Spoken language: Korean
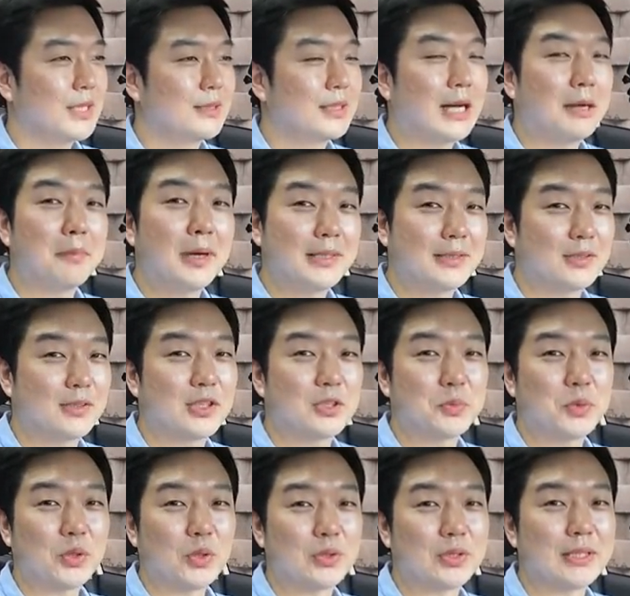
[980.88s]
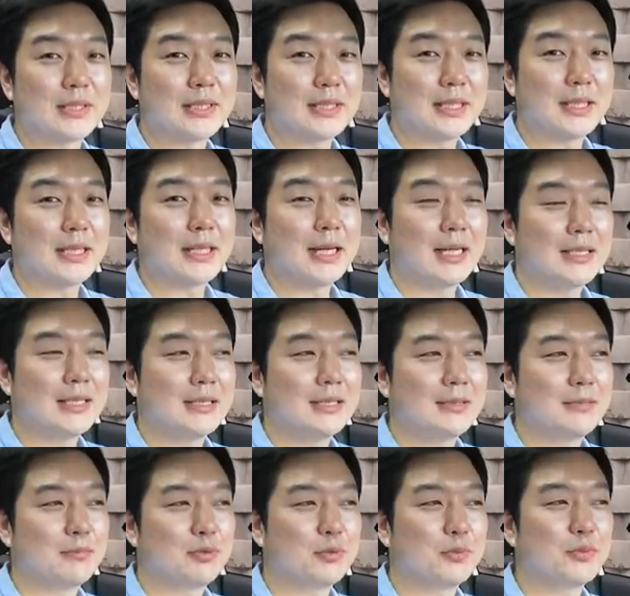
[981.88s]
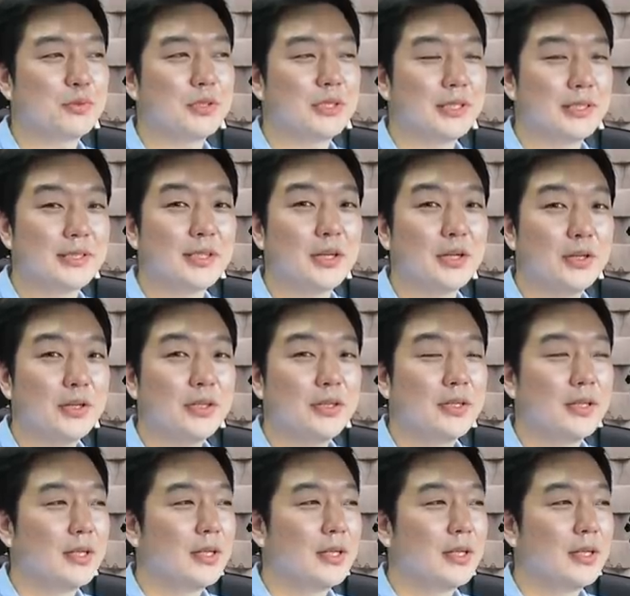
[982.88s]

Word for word: 남아 있었으면 어땠을까라는 부분이 있어요.